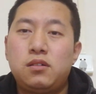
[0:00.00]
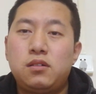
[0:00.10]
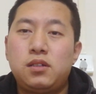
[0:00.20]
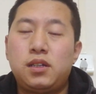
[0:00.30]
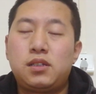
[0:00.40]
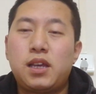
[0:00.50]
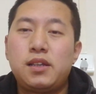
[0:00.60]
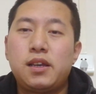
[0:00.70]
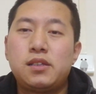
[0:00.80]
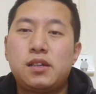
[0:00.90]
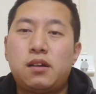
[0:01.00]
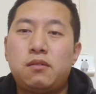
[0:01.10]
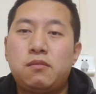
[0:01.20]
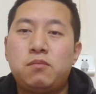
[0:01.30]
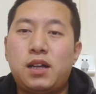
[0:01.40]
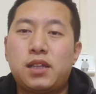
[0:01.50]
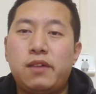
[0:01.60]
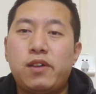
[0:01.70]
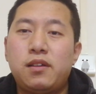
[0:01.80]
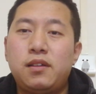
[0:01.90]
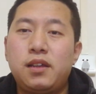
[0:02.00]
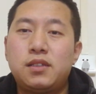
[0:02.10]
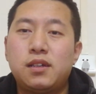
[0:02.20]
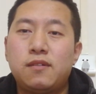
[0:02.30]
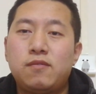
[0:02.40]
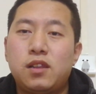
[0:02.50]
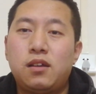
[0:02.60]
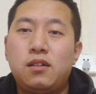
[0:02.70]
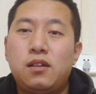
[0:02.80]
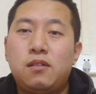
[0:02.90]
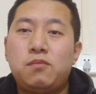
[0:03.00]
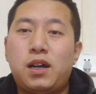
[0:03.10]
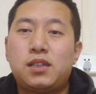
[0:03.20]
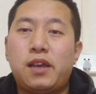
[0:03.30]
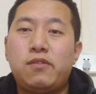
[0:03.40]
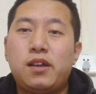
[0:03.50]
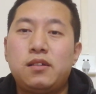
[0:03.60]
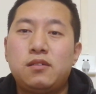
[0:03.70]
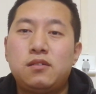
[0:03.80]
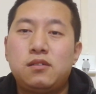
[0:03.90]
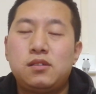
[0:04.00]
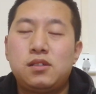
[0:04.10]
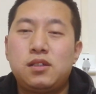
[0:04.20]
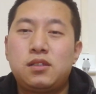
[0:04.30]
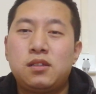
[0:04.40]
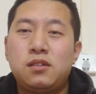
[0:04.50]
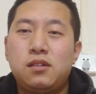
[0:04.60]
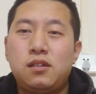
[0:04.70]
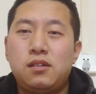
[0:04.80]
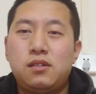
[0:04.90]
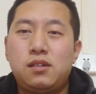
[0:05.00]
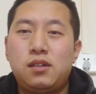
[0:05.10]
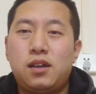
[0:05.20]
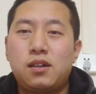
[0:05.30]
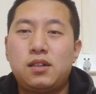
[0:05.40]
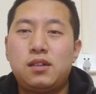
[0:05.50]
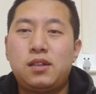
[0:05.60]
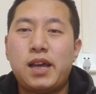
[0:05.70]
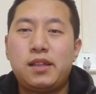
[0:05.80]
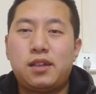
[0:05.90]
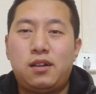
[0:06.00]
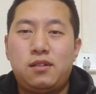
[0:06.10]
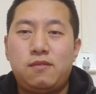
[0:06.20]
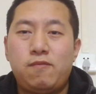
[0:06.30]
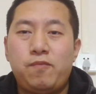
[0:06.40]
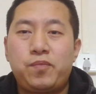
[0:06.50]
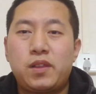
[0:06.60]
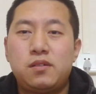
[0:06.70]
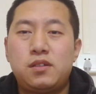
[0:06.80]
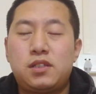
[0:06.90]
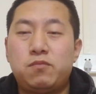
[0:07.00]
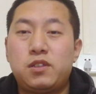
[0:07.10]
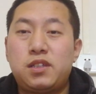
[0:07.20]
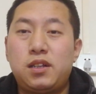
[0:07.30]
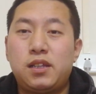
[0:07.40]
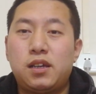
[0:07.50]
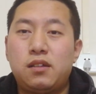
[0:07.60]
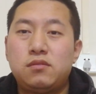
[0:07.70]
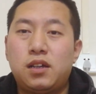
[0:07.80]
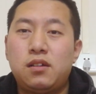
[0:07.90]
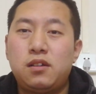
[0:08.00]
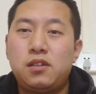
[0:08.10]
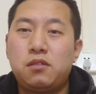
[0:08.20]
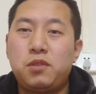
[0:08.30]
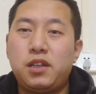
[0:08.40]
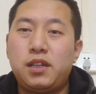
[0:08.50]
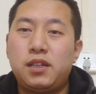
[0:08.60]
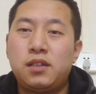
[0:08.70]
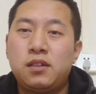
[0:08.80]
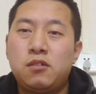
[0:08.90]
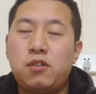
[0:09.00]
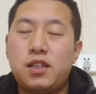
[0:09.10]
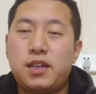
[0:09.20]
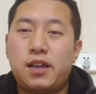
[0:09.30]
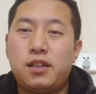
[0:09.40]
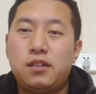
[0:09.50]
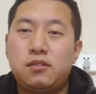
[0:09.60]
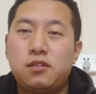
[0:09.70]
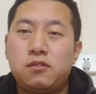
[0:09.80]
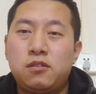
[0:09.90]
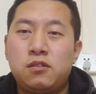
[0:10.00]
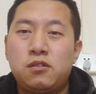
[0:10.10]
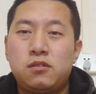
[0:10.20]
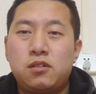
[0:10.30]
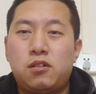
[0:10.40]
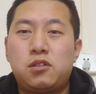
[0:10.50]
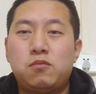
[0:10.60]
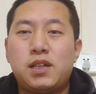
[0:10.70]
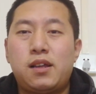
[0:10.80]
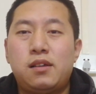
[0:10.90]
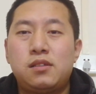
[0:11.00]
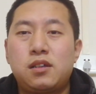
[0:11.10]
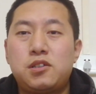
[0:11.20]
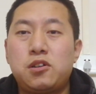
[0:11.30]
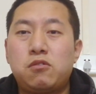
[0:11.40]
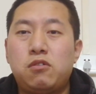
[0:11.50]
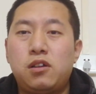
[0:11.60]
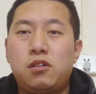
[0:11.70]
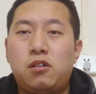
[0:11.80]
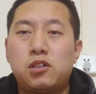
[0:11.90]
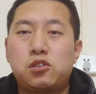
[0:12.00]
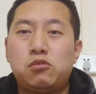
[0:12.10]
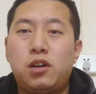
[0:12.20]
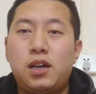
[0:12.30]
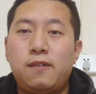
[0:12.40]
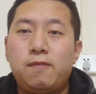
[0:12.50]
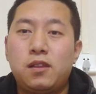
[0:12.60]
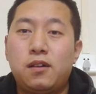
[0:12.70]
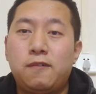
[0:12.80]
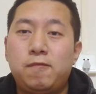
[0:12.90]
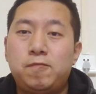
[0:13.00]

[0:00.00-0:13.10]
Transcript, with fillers: 你天天在那儿骂台湾的内政，那骂台湾这些两个烂党是怎么治理的啊？要比你花钱搞统战这个效果要好得多了啊！